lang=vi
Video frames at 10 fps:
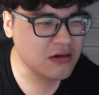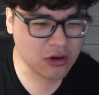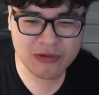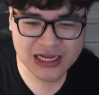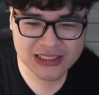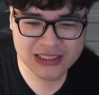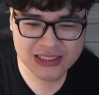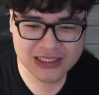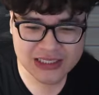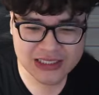giác gì nó rất là
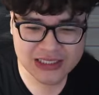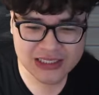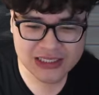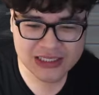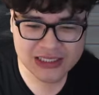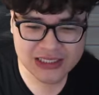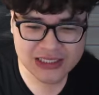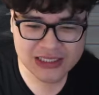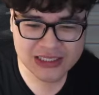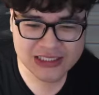mờ hay thậm chí là khu
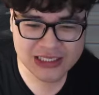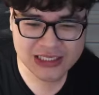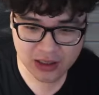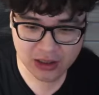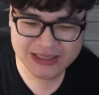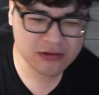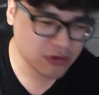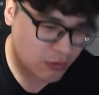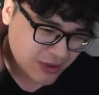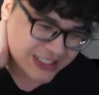vực này nữa nó cảm giác
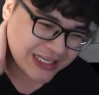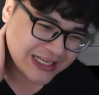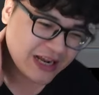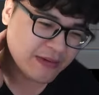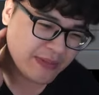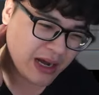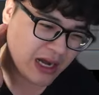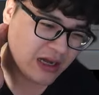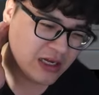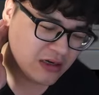có một cái giấy khá là mờ mờ
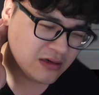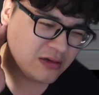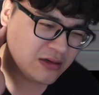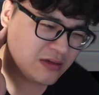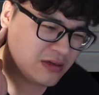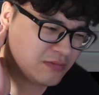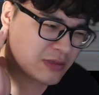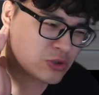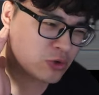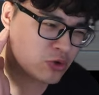mặc
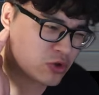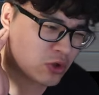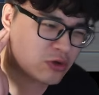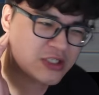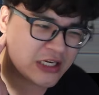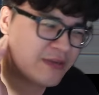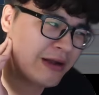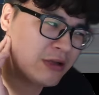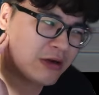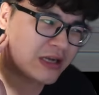dù tôi, tôi có chỉnh đi bao
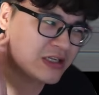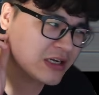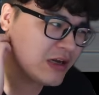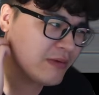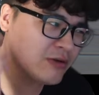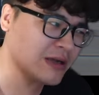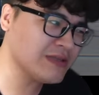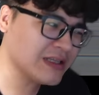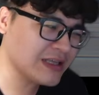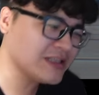nhiêu lần đi em nữa tôi cảm
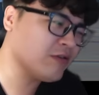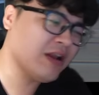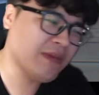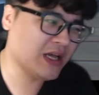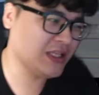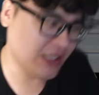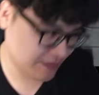giác tại sao nó lại mờ thế nhỉ